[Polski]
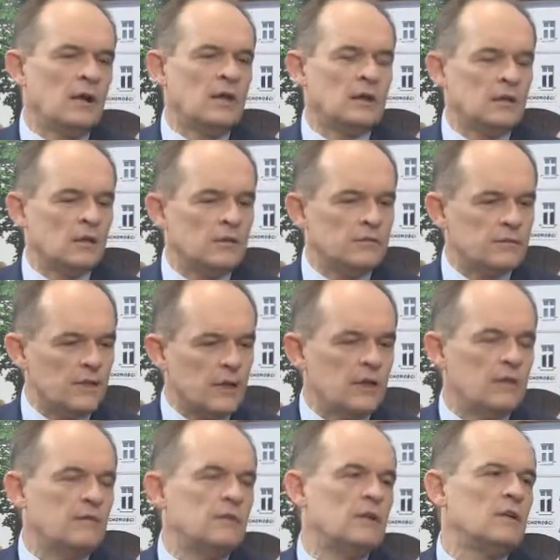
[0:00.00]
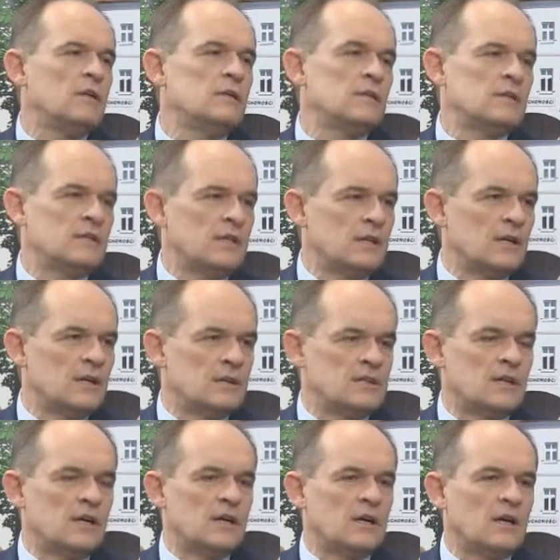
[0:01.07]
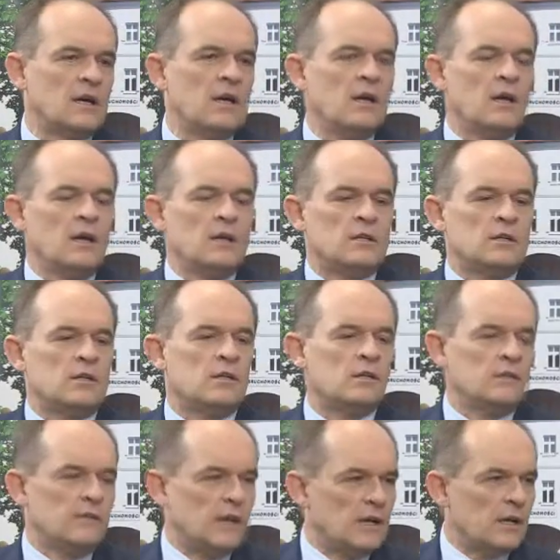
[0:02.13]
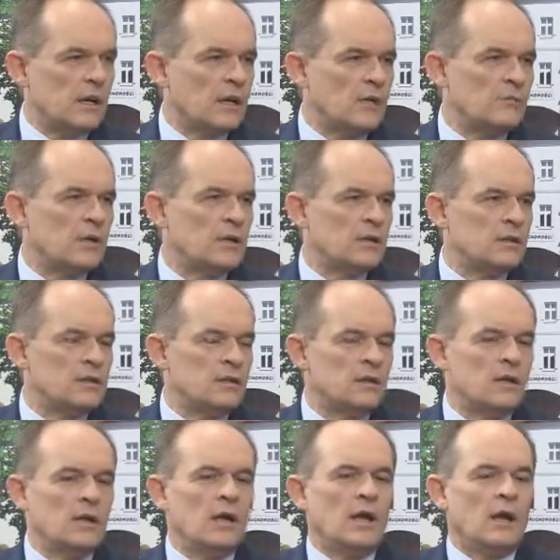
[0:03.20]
Dlatego w tej chwili zasada jest taka, że tylko wielkie gabaryty,